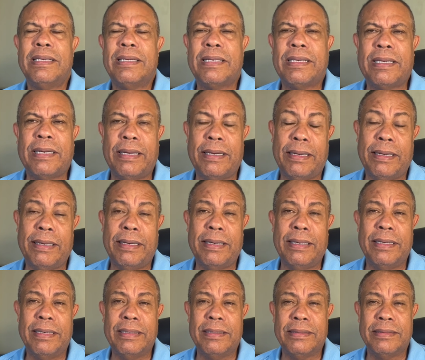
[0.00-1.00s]

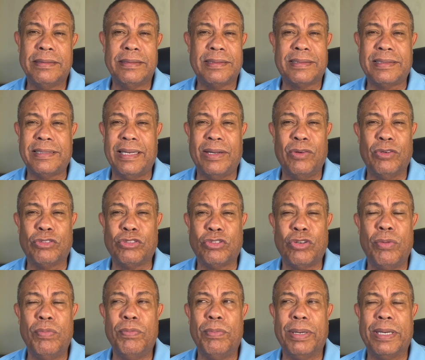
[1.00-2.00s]
que, que los
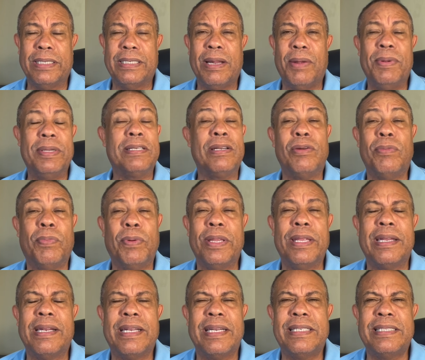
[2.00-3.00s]
hombres a veces no
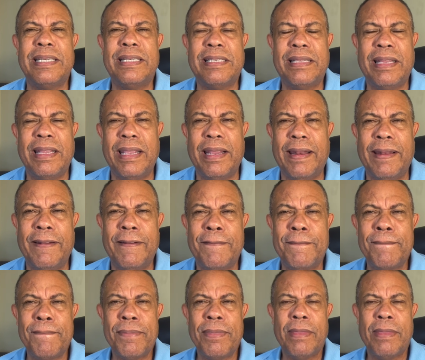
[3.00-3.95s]
pueden resistir